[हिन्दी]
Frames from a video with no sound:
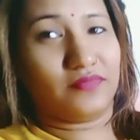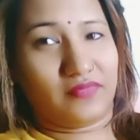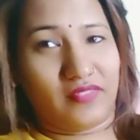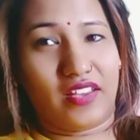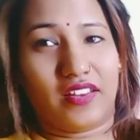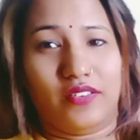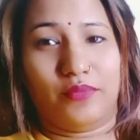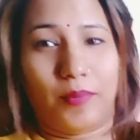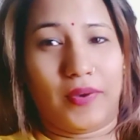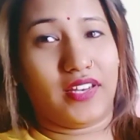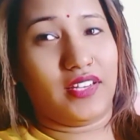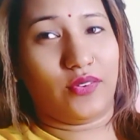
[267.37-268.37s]
देख रहे हो मैं
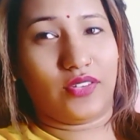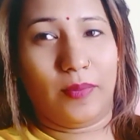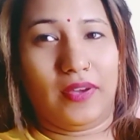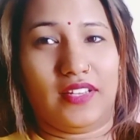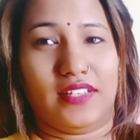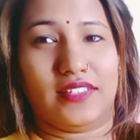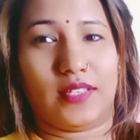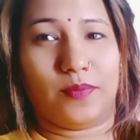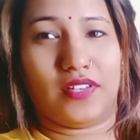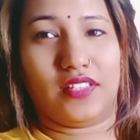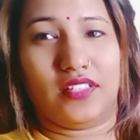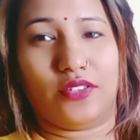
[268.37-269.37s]
बारी ना होगा बालकनी साफ
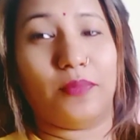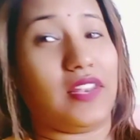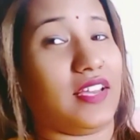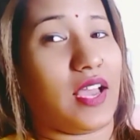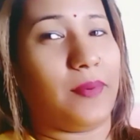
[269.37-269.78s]
कर दी तो मैंने कहा